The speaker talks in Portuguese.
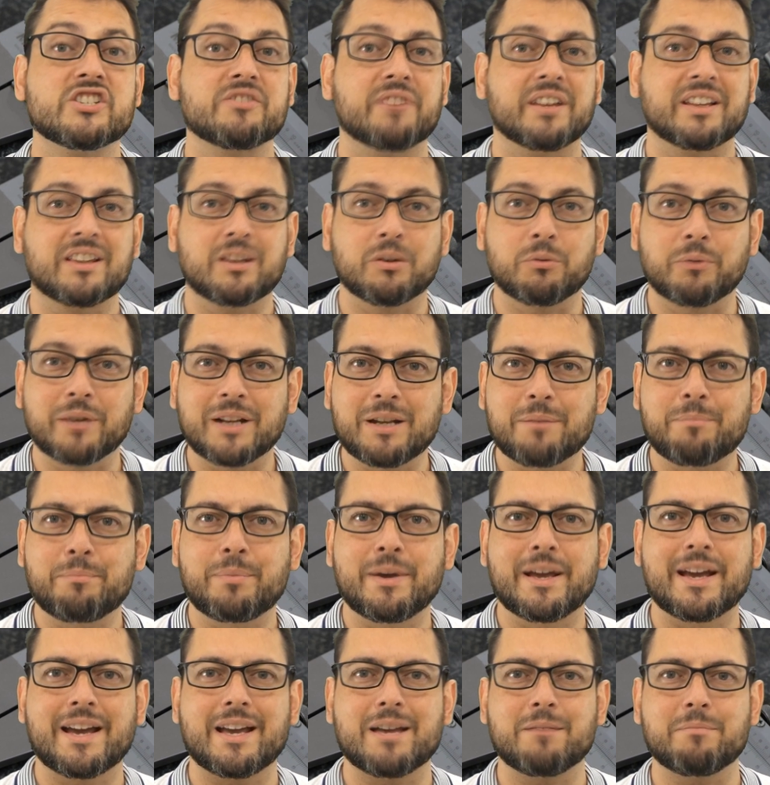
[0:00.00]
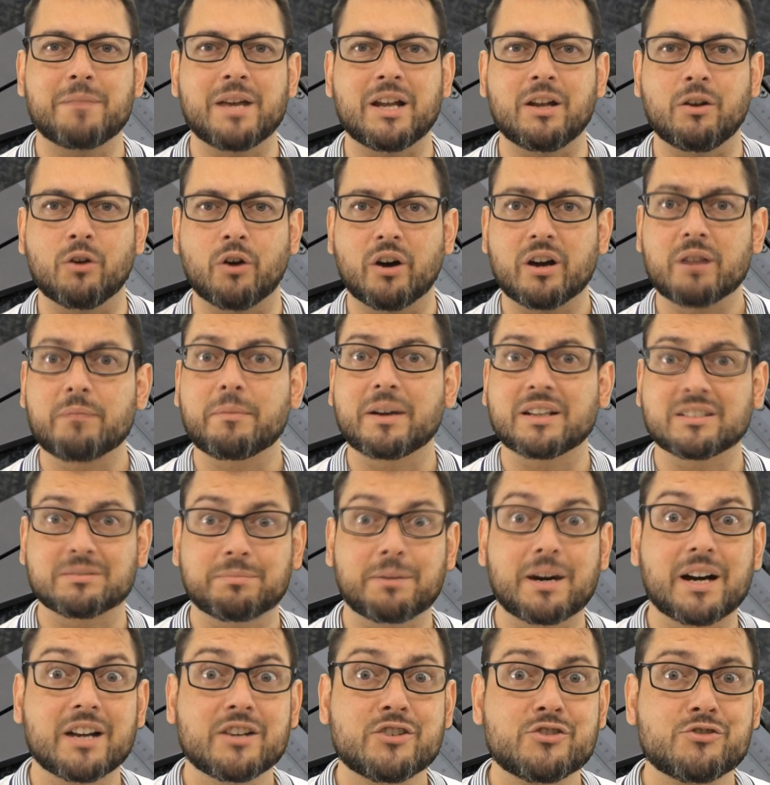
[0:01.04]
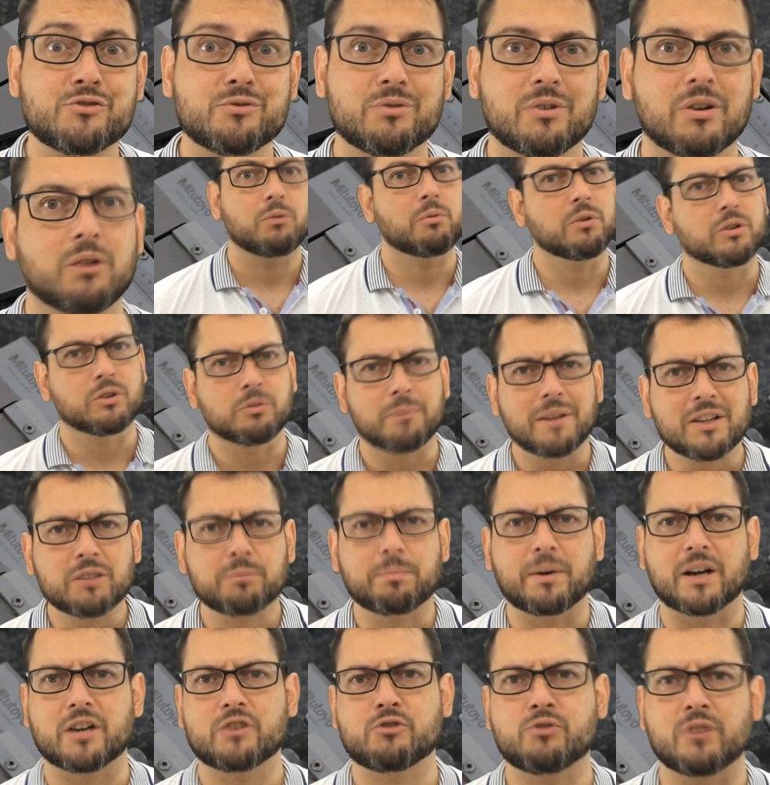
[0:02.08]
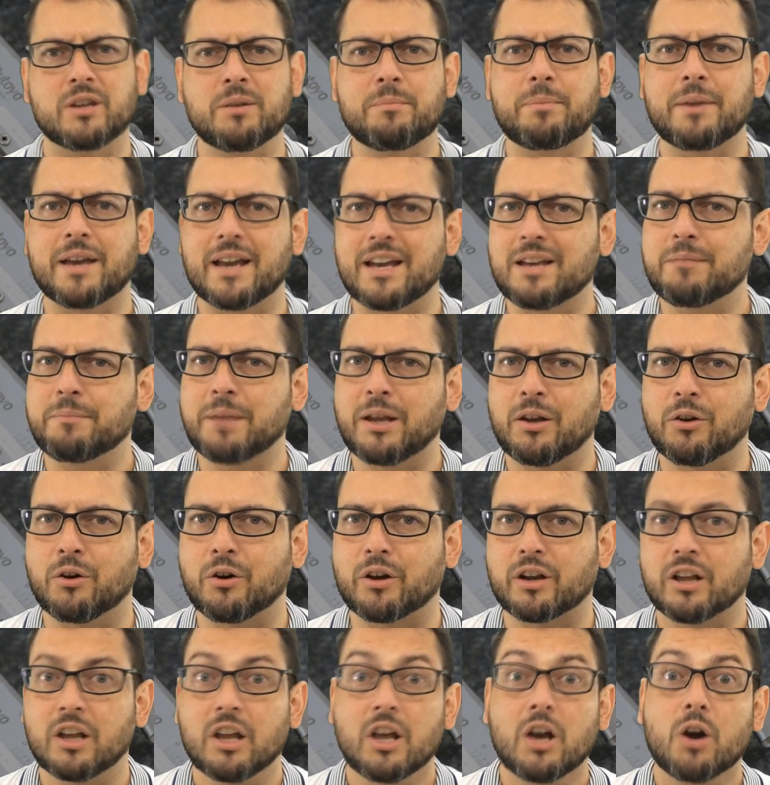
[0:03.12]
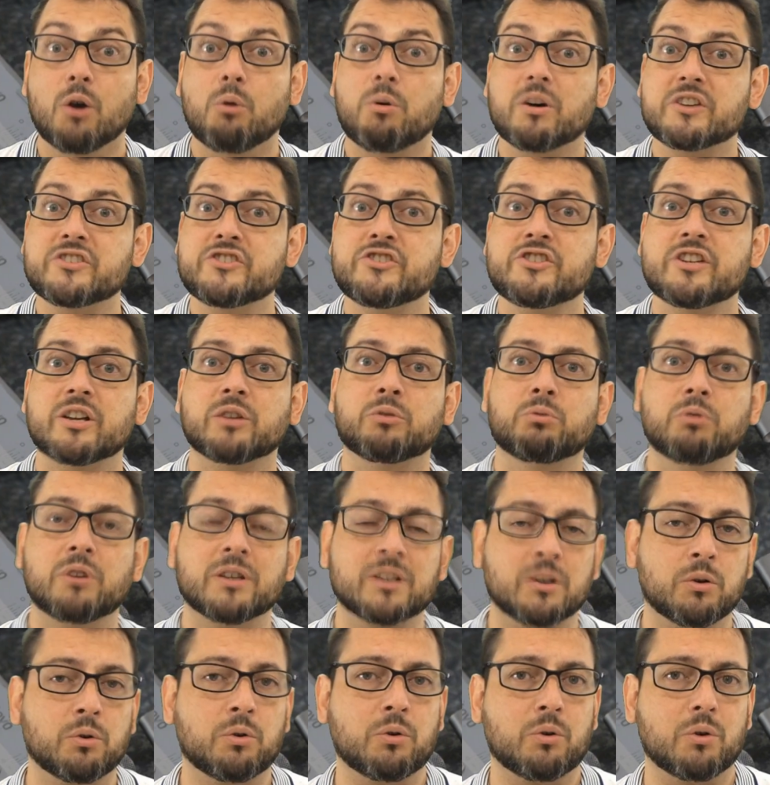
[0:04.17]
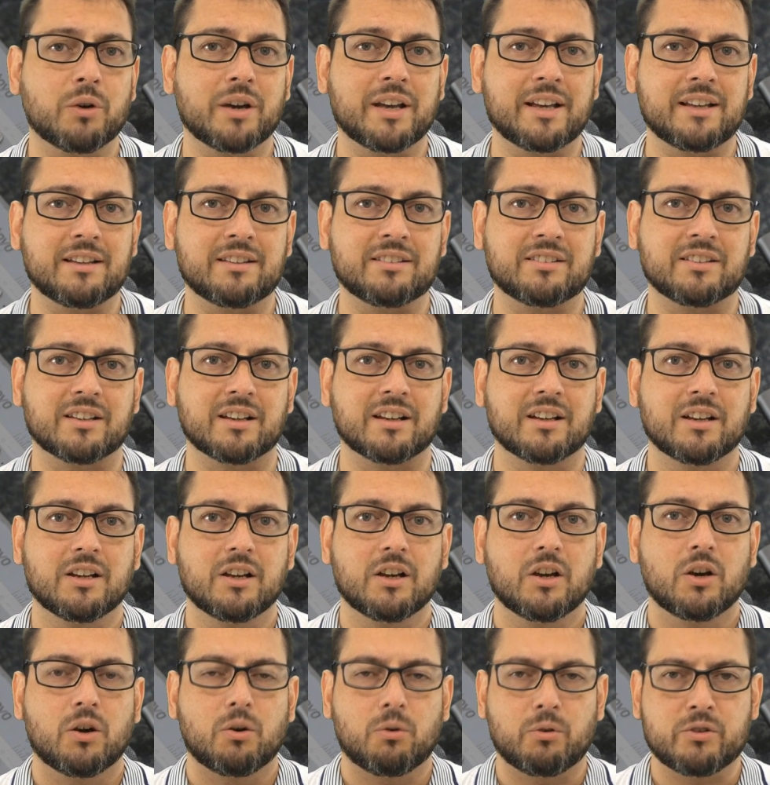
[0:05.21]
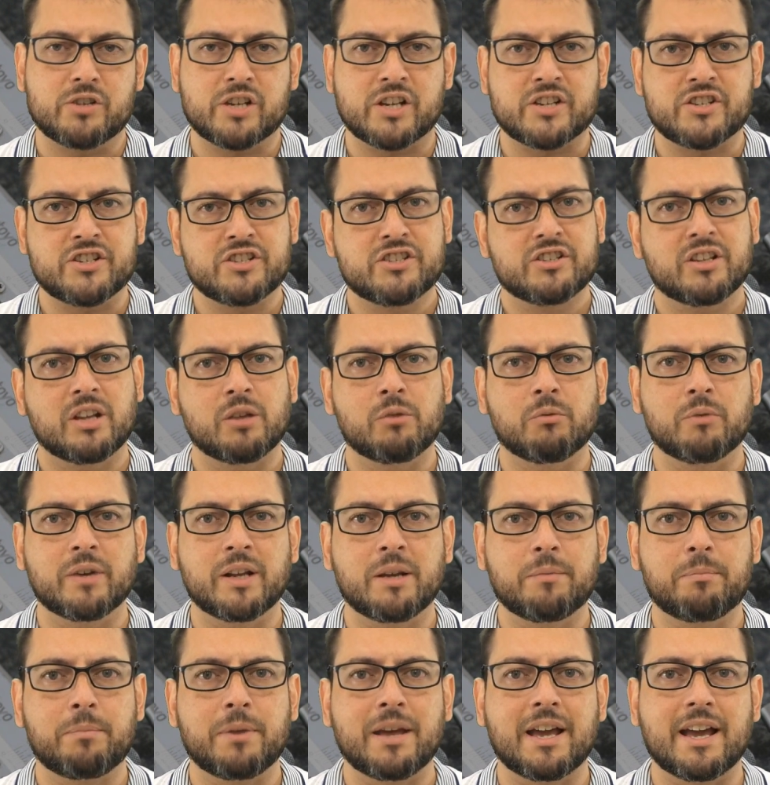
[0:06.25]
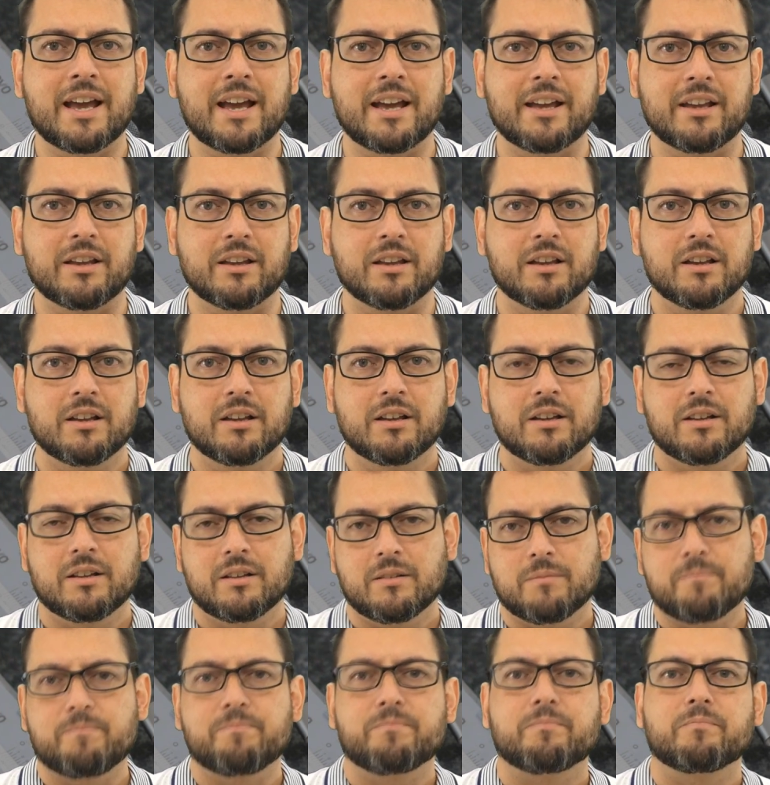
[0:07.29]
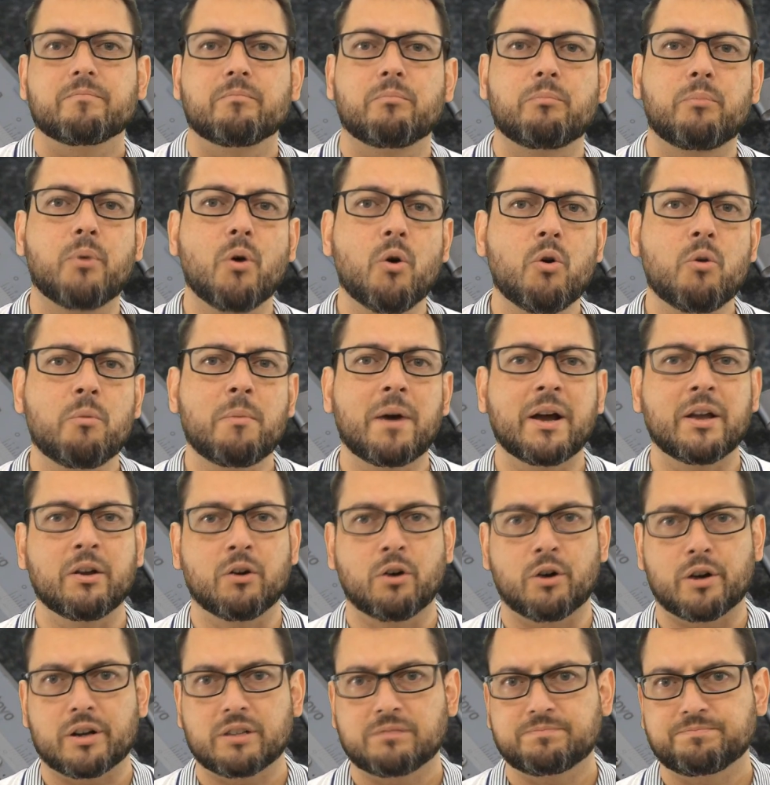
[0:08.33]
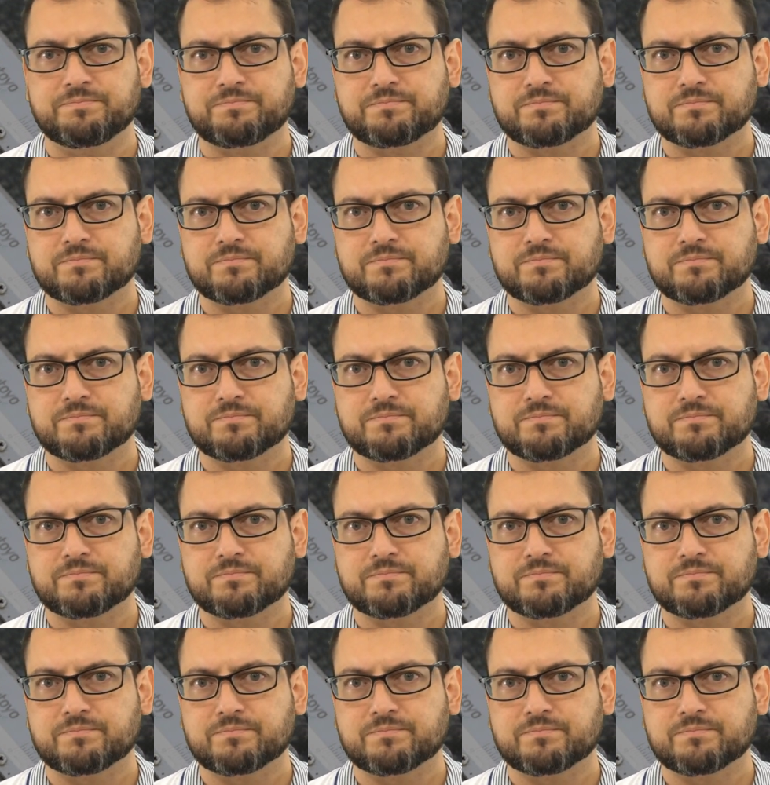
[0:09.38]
a gente vai ter um NPR melhor, mais baixo. Quanto mais baixo o NPR, melhor. Ou a gente atua na ocorrência, onde a gente tem um NPR um pouco maior,